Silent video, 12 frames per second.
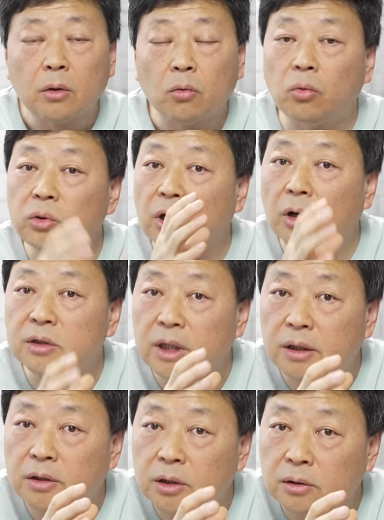无条
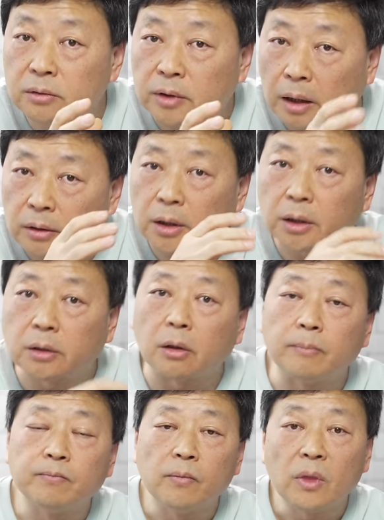件的听党的领导。
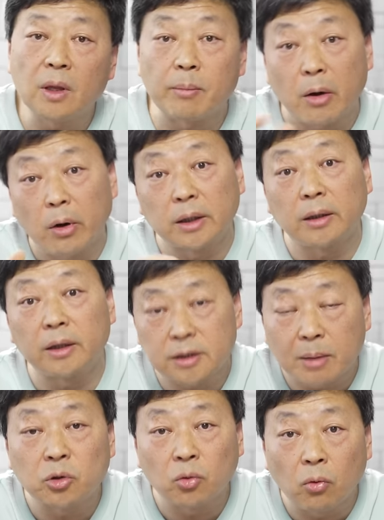那马化腾也
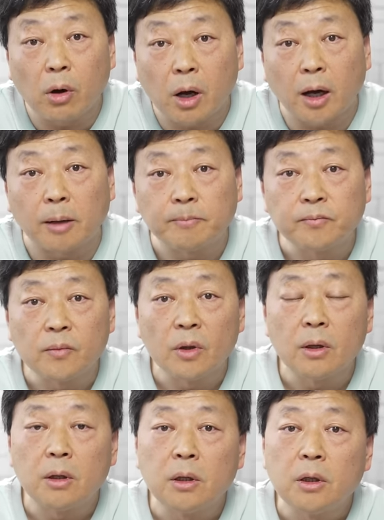差不多啊，
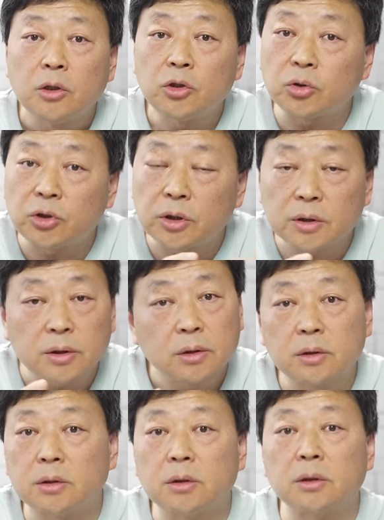就是
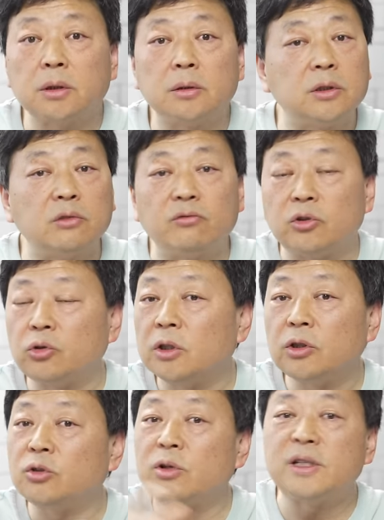这个政府说
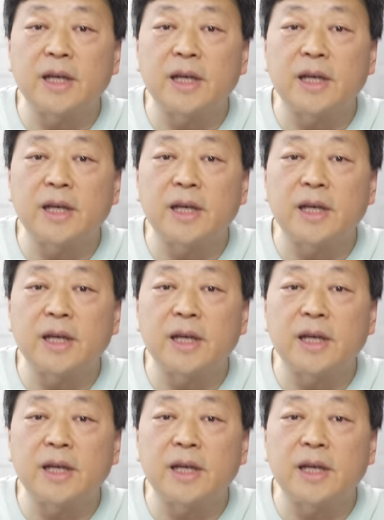要捐